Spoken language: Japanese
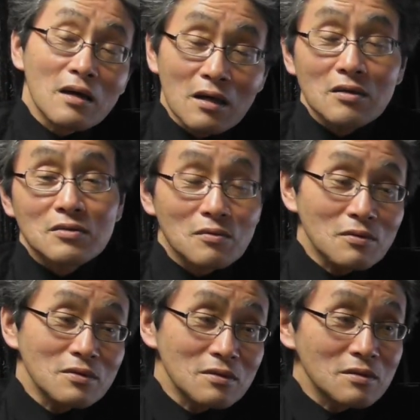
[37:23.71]
えー、そ
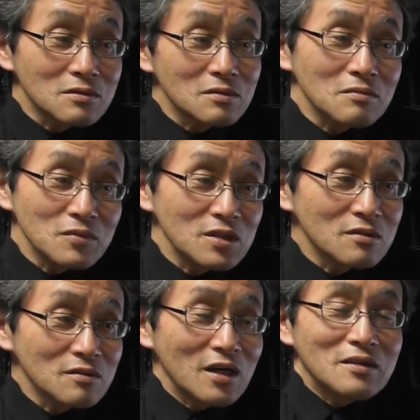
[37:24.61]
ういうその
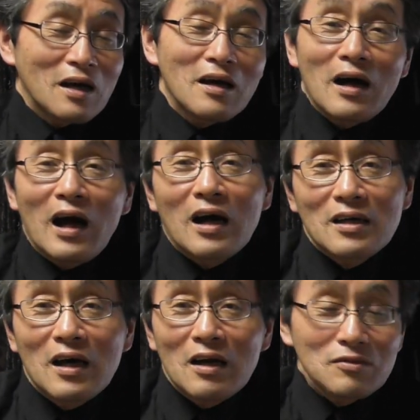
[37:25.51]
醜いなんか覇
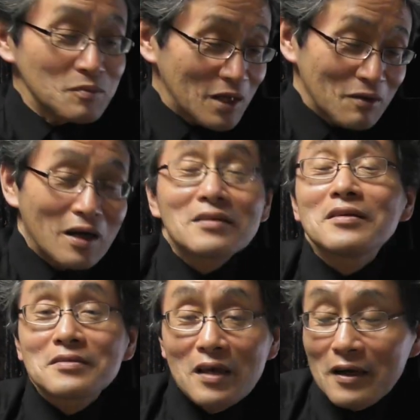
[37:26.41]
権争いみたいなのがあって
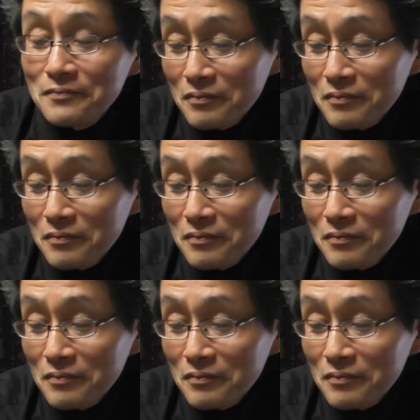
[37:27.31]
ですね